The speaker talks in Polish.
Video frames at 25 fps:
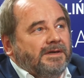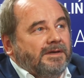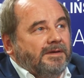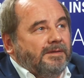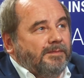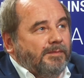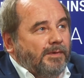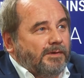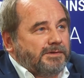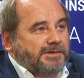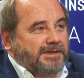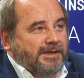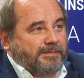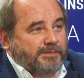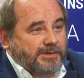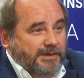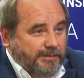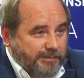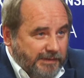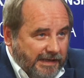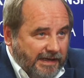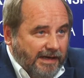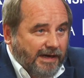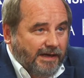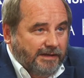można
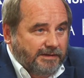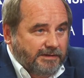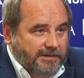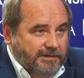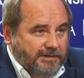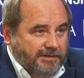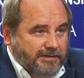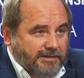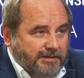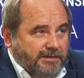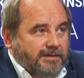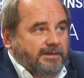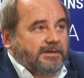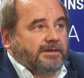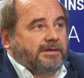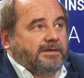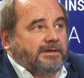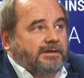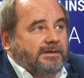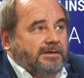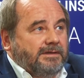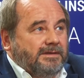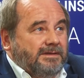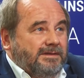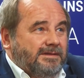przebierać.
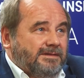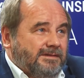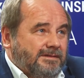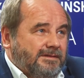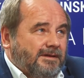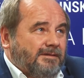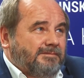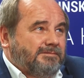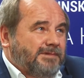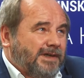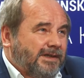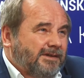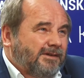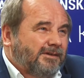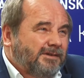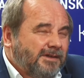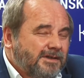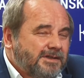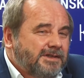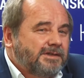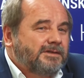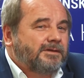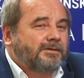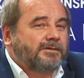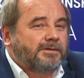Y, no, nie
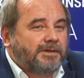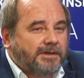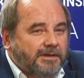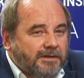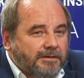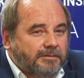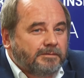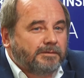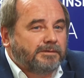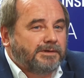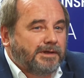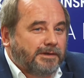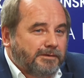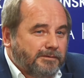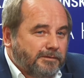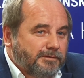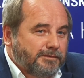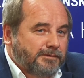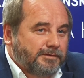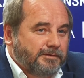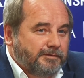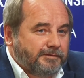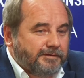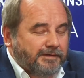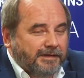dotyczy to kilku
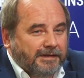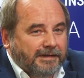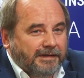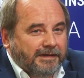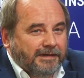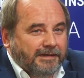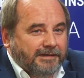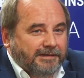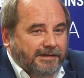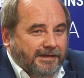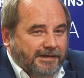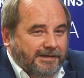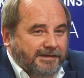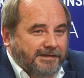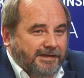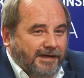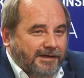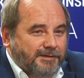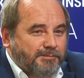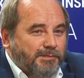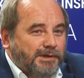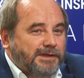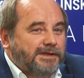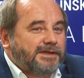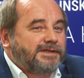kierunków, takich jak
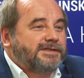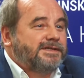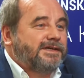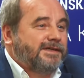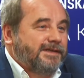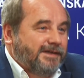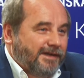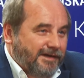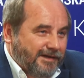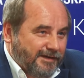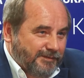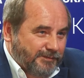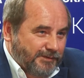medycyna na